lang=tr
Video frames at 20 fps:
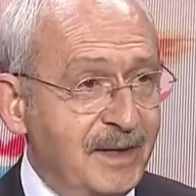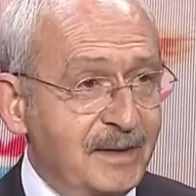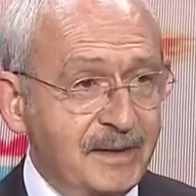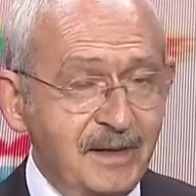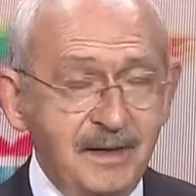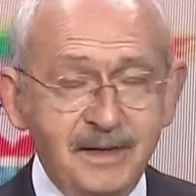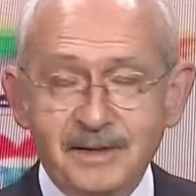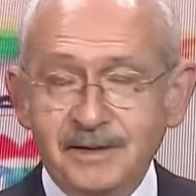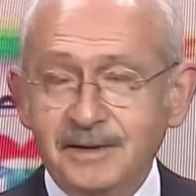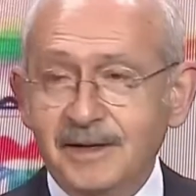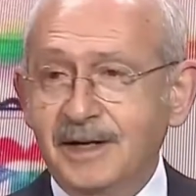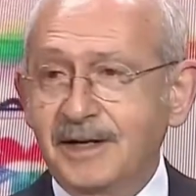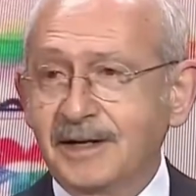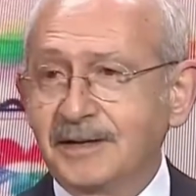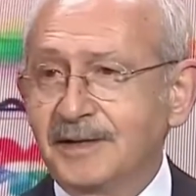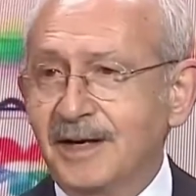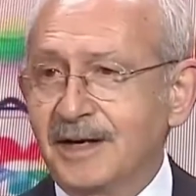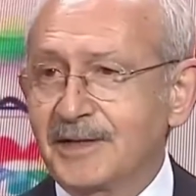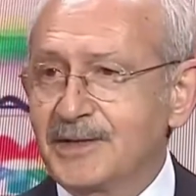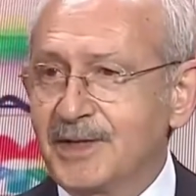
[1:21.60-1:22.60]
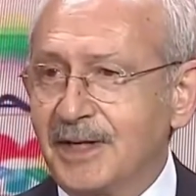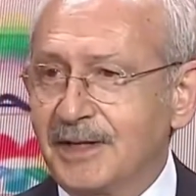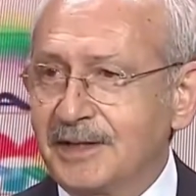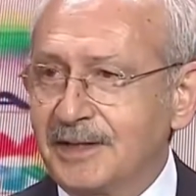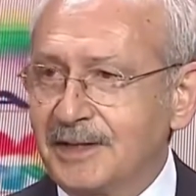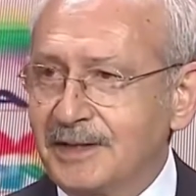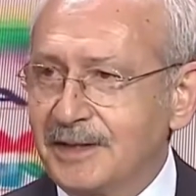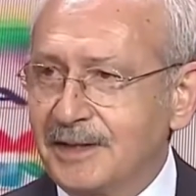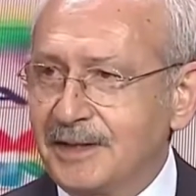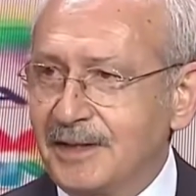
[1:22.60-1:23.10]
var. Ne kadar
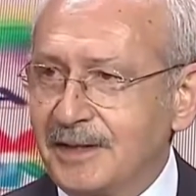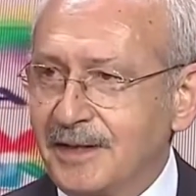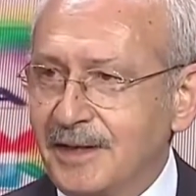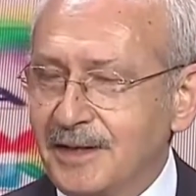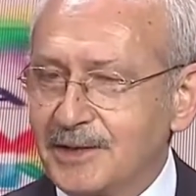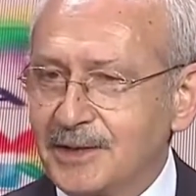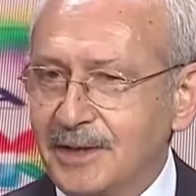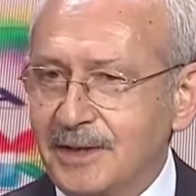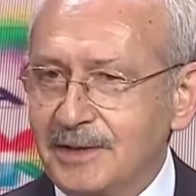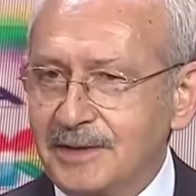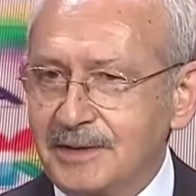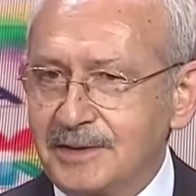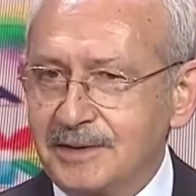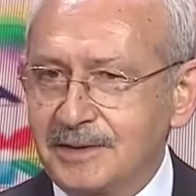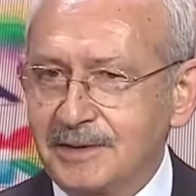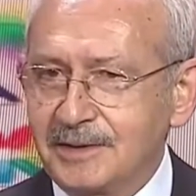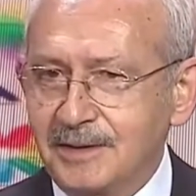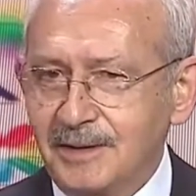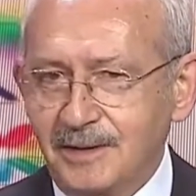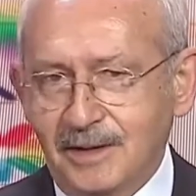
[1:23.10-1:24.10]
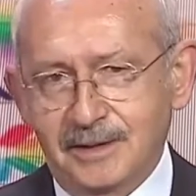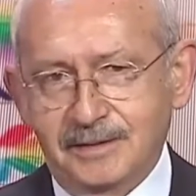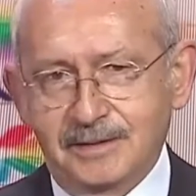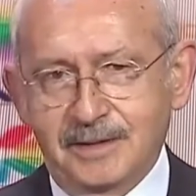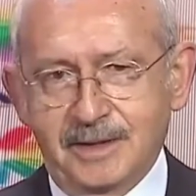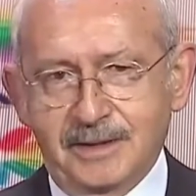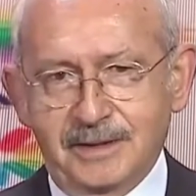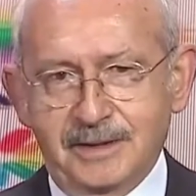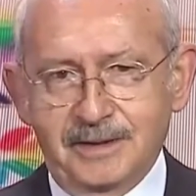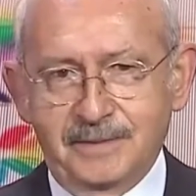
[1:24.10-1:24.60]
zenginlik ararsanız
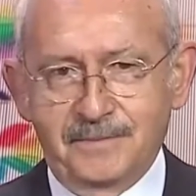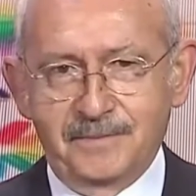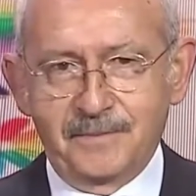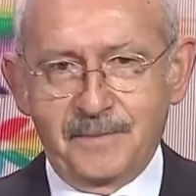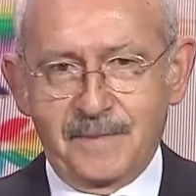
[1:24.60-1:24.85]
Hatay'da.